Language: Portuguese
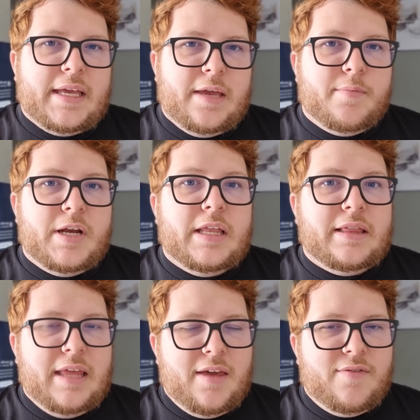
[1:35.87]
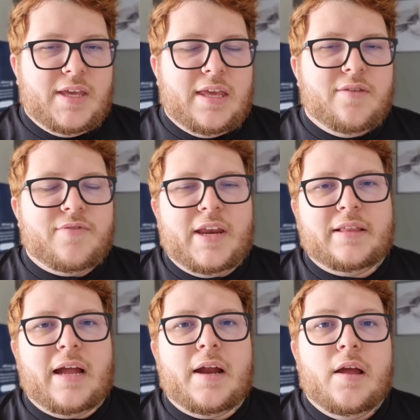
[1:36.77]
a Kimberly teve que
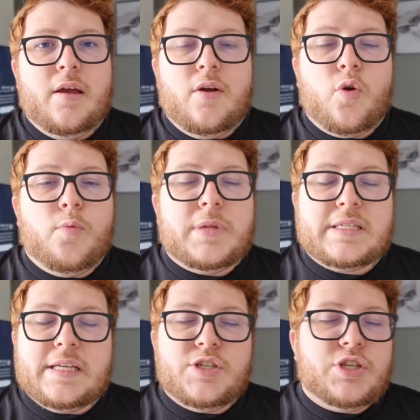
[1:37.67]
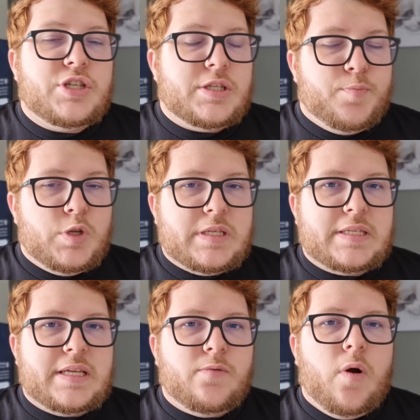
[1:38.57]
enfrentar com bastante
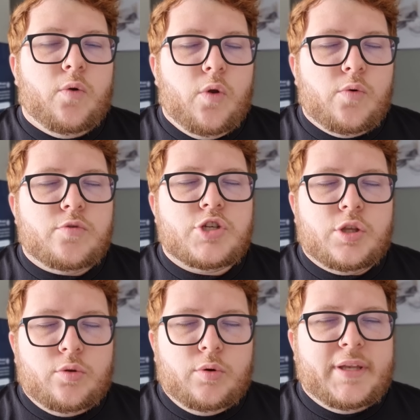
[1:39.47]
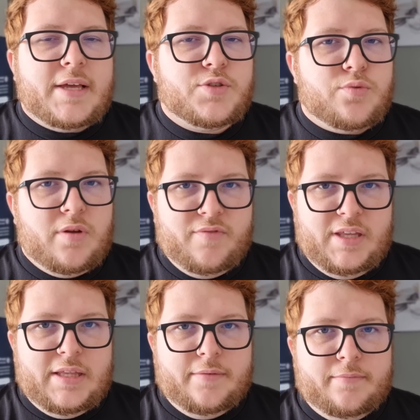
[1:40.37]
disposição ao longo de toda a sua
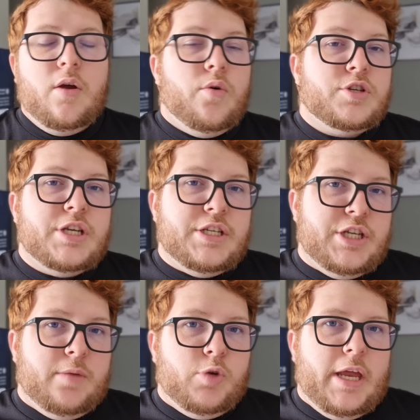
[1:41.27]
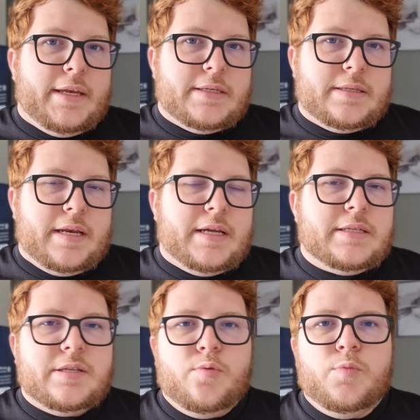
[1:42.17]
vida. Hoje em dia, mulheres
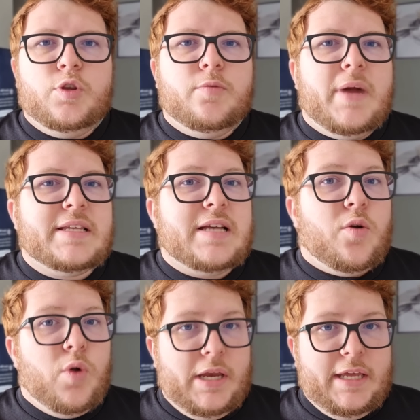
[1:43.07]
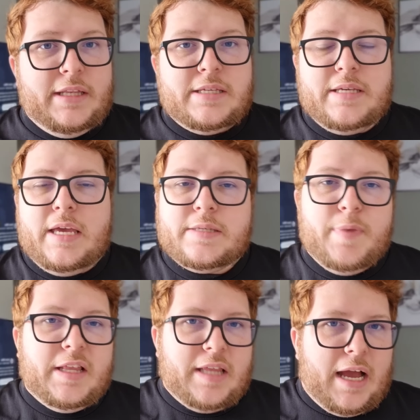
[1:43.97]
trans são muito mais acolhidas e
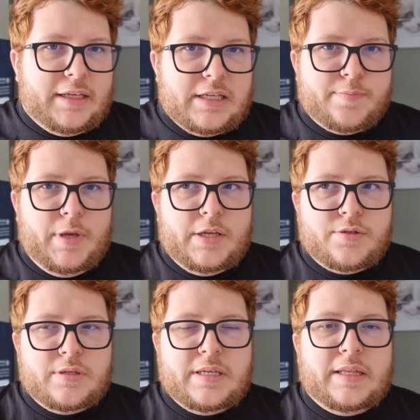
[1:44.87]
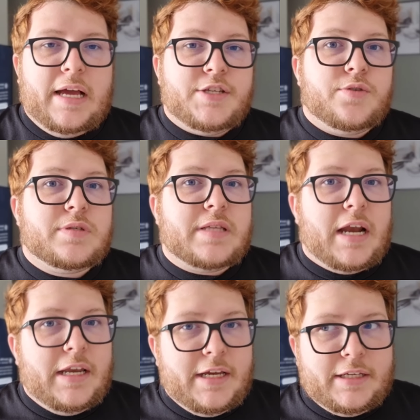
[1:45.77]
respeitadas pela sociedade
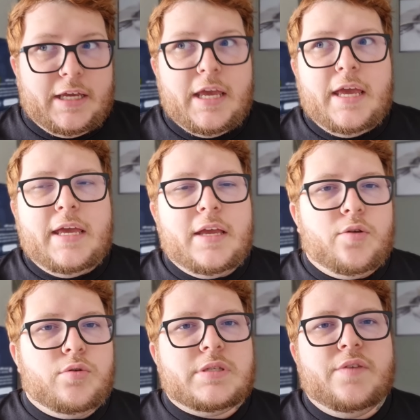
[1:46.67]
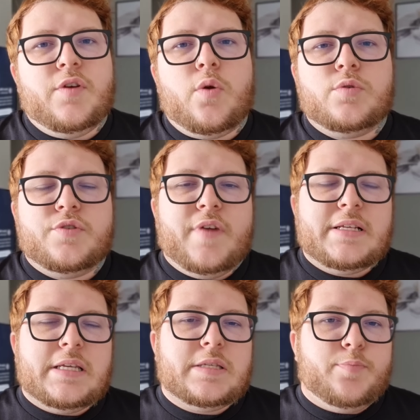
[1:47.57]
australiana, inclusive com
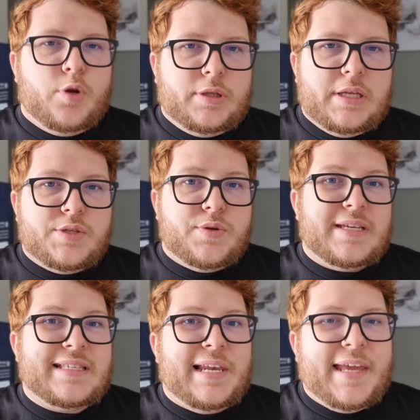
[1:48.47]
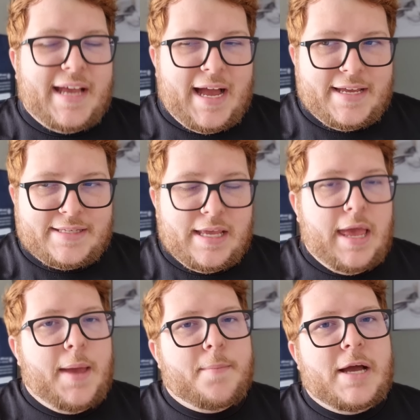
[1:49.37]
diversas proteções legais.
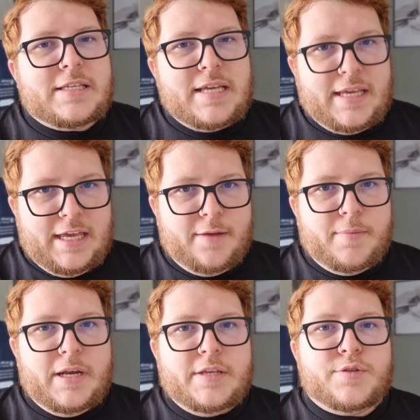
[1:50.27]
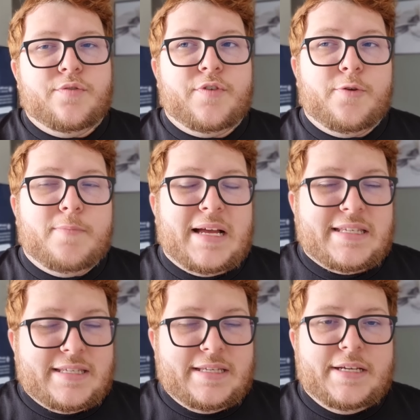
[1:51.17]
Mas a Kimberly sofreu
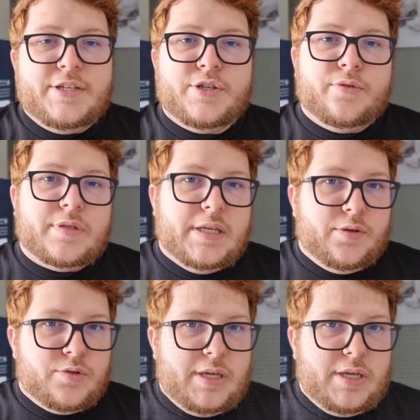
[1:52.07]
bastante nos anos